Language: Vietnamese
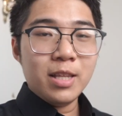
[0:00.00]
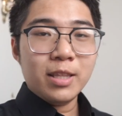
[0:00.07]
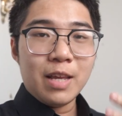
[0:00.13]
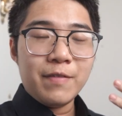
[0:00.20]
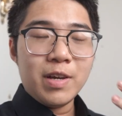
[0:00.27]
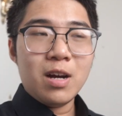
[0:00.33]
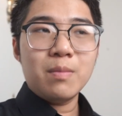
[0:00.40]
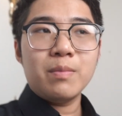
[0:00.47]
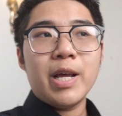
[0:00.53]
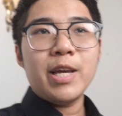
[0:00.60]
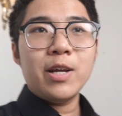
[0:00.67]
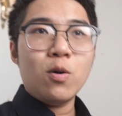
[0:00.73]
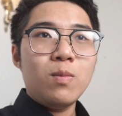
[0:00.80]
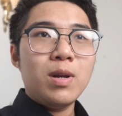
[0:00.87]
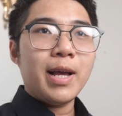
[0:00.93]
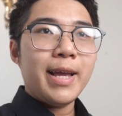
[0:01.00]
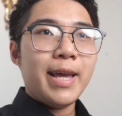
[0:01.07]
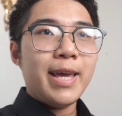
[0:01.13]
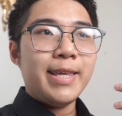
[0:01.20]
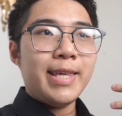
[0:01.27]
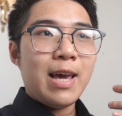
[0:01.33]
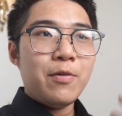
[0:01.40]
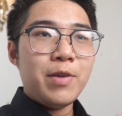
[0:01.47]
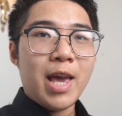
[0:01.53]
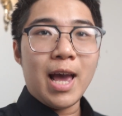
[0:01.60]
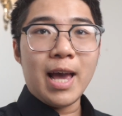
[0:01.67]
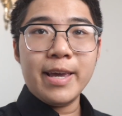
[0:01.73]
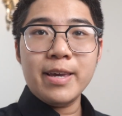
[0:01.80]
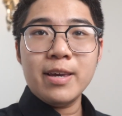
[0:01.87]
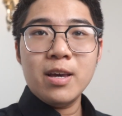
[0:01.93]
Tại vì hôm nay cũng là cái ngày trao
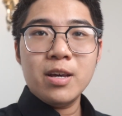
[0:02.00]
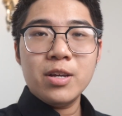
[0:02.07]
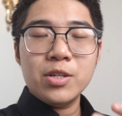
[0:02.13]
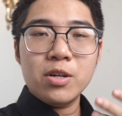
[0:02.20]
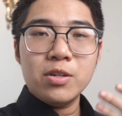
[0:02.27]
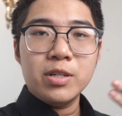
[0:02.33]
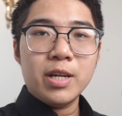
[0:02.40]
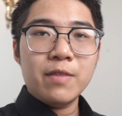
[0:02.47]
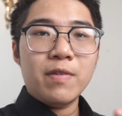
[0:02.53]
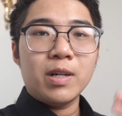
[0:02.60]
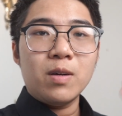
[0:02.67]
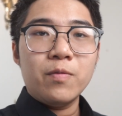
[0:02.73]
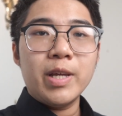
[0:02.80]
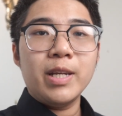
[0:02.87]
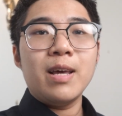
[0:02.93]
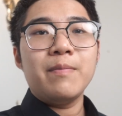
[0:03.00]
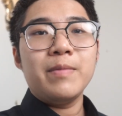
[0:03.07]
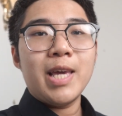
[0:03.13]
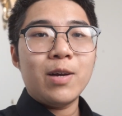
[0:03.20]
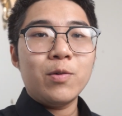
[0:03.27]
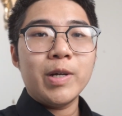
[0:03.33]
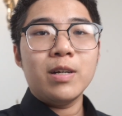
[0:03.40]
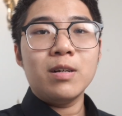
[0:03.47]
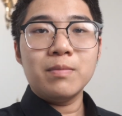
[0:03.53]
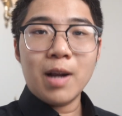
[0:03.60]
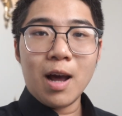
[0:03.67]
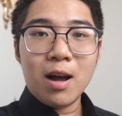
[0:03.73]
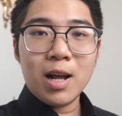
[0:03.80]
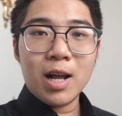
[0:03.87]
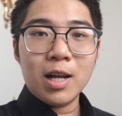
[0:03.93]
giải cho những cái vận động viên tham gia ngày hôm
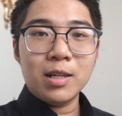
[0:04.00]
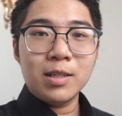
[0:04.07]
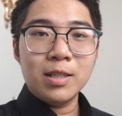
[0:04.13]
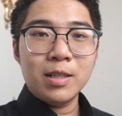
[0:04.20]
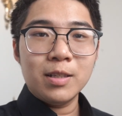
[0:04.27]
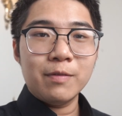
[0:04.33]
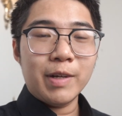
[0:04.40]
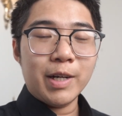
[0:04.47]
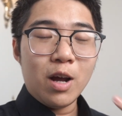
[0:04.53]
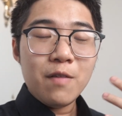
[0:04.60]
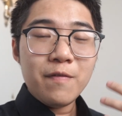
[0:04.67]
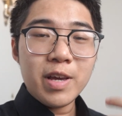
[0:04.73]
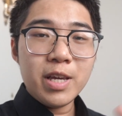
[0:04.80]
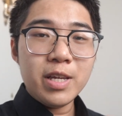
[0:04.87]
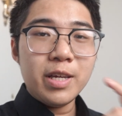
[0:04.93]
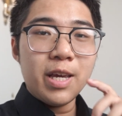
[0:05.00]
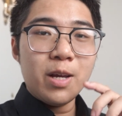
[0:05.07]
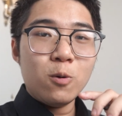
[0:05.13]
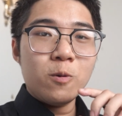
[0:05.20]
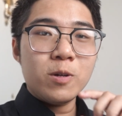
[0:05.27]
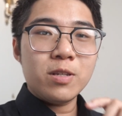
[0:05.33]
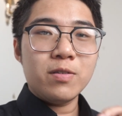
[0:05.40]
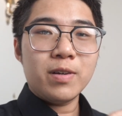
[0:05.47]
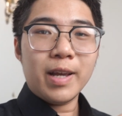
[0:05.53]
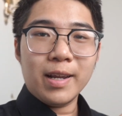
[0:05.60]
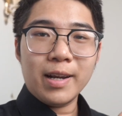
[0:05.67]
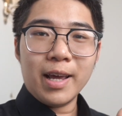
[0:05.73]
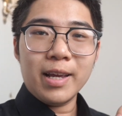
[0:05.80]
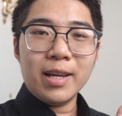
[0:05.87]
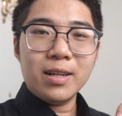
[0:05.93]
đó ha. Và nói về ý nghĩa của cái sự kiện
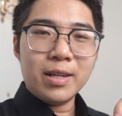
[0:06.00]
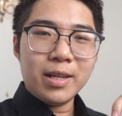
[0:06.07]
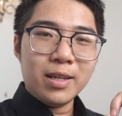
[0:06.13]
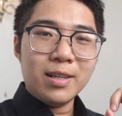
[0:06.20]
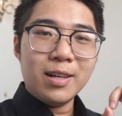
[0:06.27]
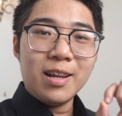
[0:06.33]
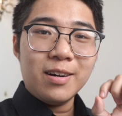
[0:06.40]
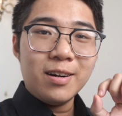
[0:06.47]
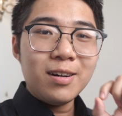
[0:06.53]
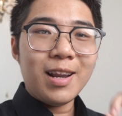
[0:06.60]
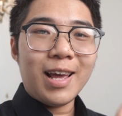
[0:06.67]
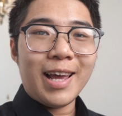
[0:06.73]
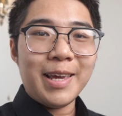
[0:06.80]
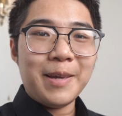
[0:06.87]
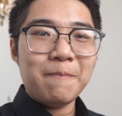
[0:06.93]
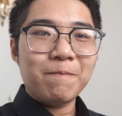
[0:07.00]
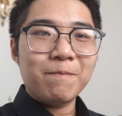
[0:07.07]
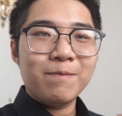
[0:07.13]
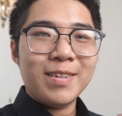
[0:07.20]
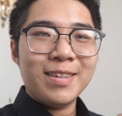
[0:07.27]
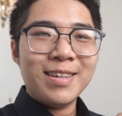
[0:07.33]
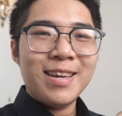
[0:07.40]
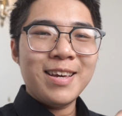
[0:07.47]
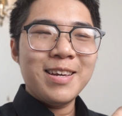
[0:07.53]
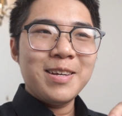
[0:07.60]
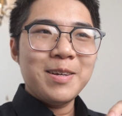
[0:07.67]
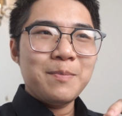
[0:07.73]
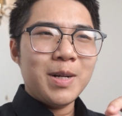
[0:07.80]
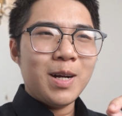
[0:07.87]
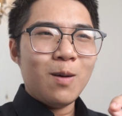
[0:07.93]
này á, thì lại rất là hay.
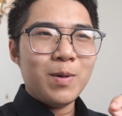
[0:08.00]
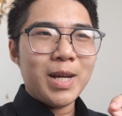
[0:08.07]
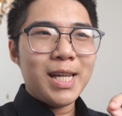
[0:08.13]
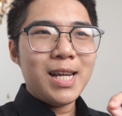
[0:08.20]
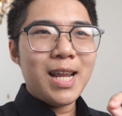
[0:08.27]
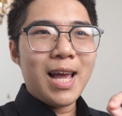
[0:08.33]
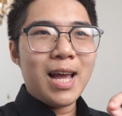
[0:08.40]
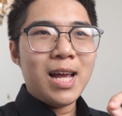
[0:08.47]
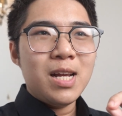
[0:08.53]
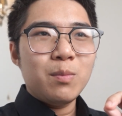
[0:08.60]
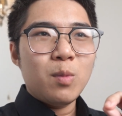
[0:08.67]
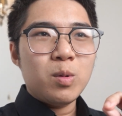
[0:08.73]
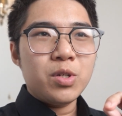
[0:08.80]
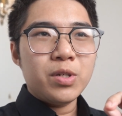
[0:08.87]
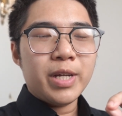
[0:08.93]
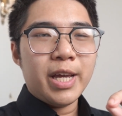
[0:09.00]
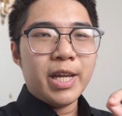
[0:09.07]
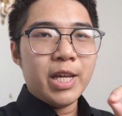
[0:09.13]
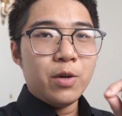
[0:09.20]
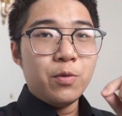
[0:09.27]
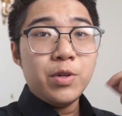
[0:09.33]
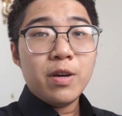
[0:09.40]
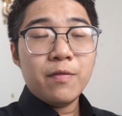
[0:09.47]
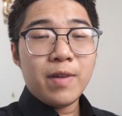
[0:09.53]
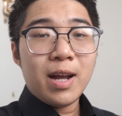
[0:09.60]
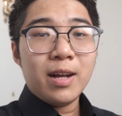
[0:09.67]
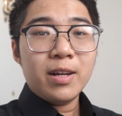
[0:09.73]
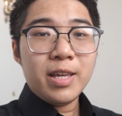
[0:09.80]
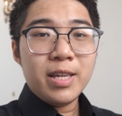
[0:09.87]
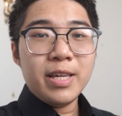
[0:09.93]
Mình không nghĩ là một sự kiện kiểu nhân
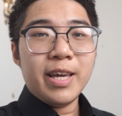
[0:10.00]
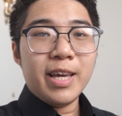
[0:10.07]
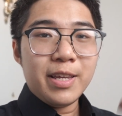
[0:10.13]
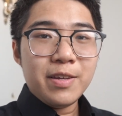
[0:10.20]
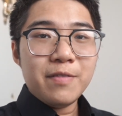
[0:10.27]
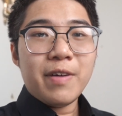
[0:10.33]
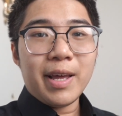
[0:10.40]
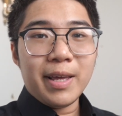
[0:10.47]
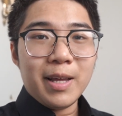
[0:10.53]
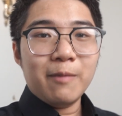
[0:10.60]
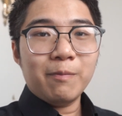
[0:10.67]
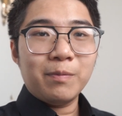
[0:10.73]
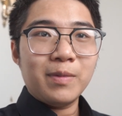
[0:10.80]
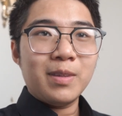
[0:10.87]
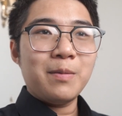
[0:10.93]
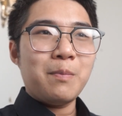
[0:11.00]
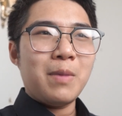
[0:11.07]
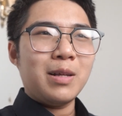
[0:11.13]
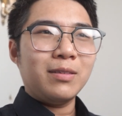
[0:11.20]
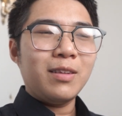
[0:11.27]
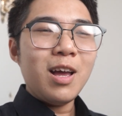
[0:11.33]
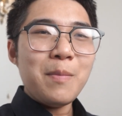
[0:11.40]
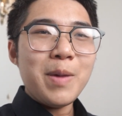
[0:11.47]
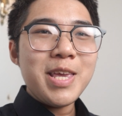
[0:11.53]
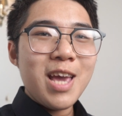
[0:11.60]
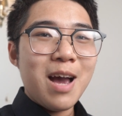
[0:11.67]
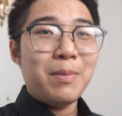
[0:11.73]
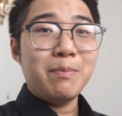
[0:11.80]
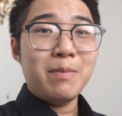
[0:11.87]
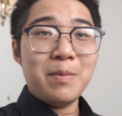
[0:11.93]
văn ý nghĩa như vậy á, mà tới bây
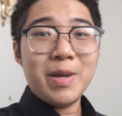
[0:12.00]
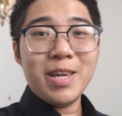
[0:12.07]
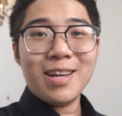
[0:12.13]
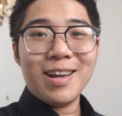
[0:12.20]
giờ mình mới biết